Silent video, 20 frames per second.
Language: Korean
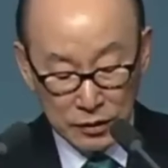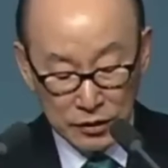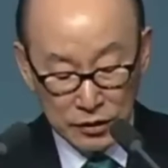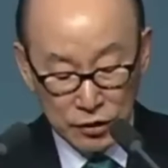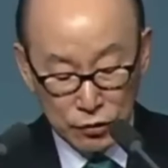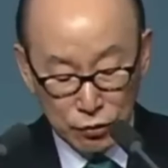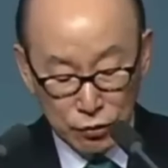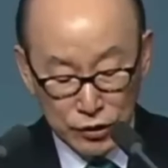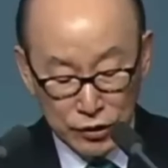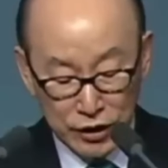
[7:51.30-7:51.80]

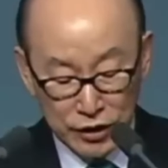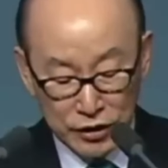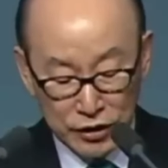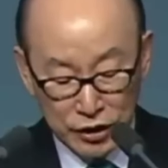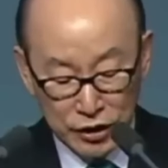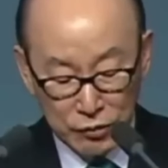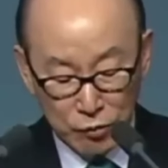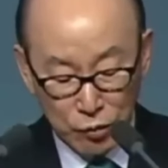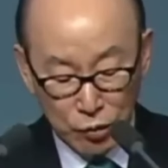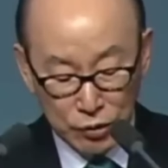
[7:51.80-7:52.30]
지도자의
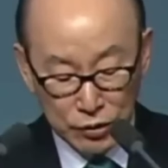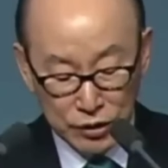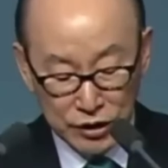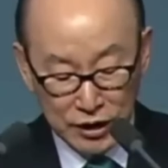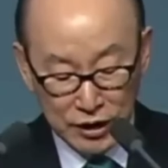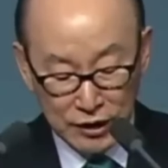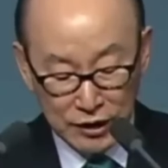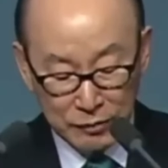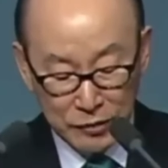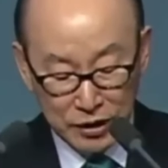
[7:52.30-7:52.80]
덕목은
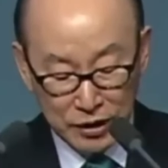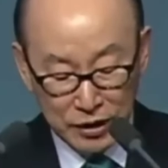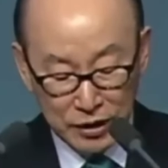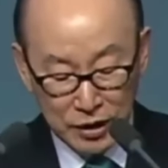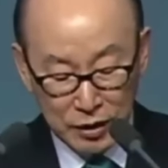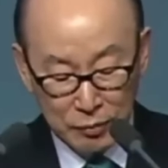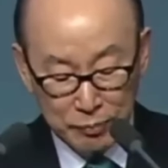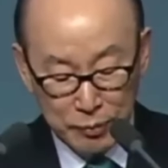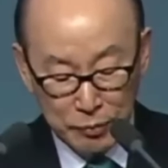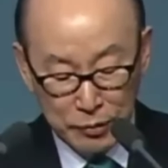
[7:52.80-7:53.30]
사람들에게
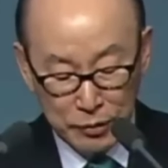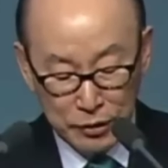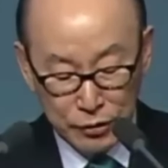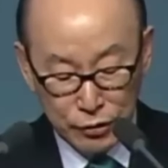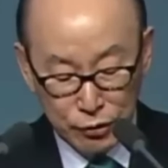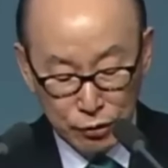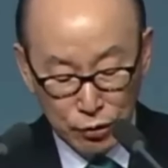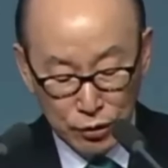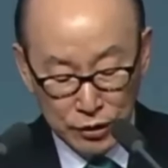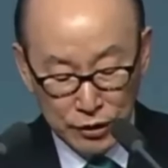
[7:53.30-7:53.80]
기쁨을
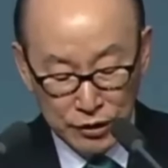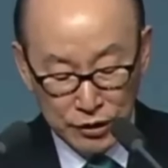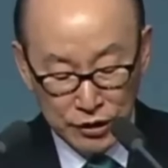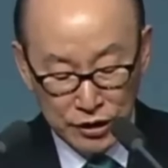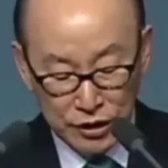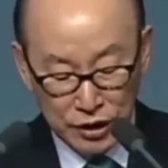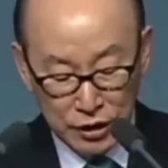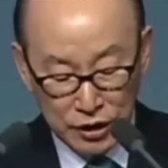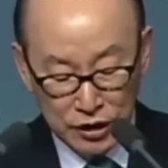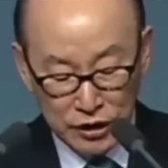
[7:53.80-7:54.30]
주어
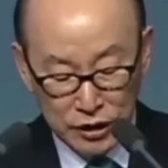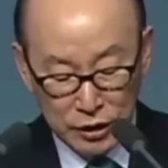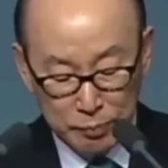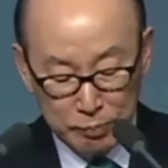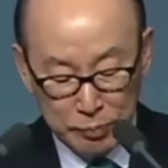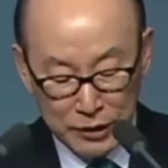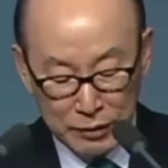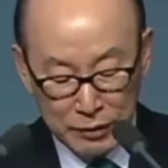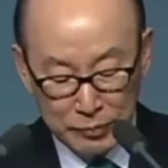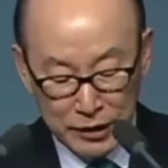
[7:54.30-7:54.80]
인생을
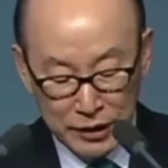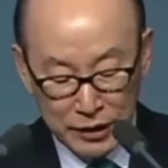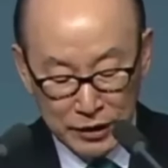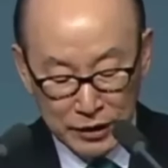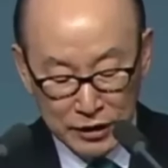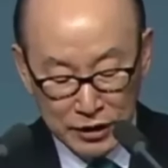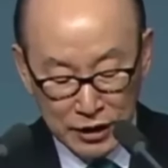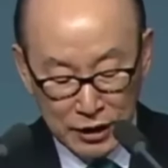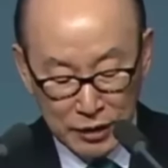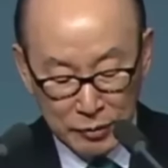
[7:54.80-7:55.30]
신바람나게
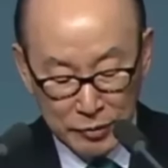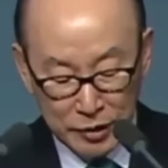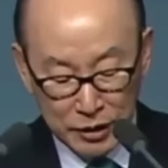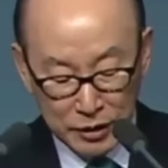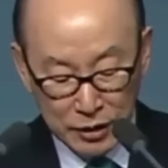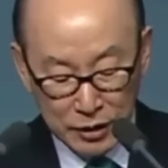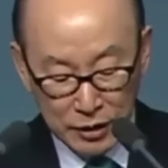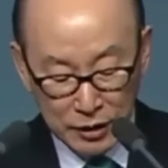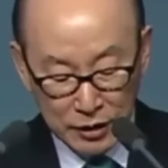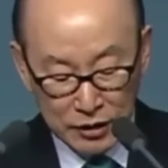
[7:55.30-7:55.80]

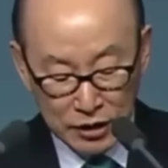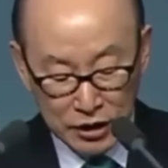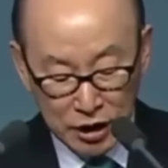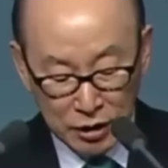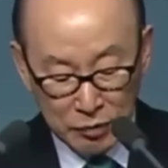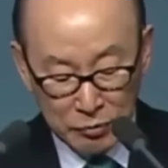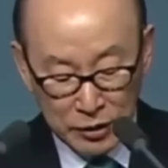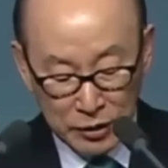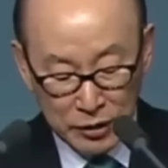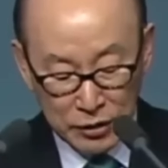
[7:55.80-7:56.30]
살며
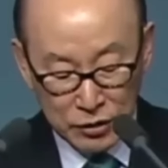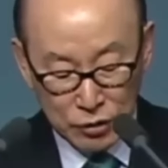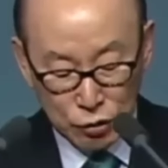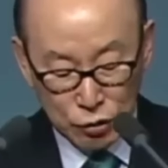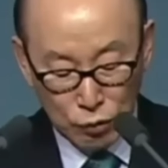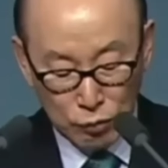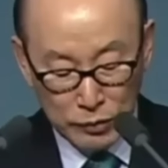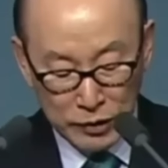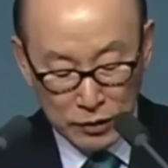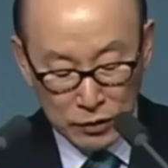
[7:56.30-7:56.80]
생명이
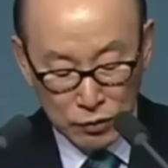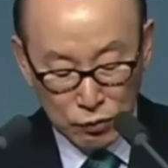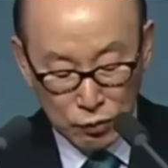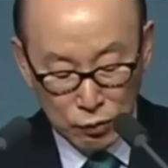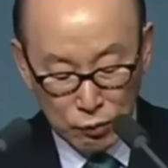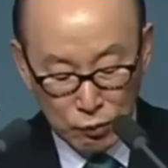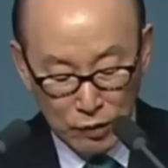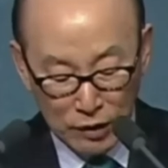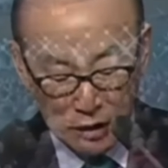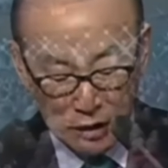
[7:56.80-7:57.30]
충만한
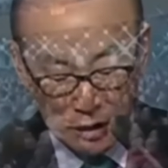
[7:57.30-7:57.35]
꿈과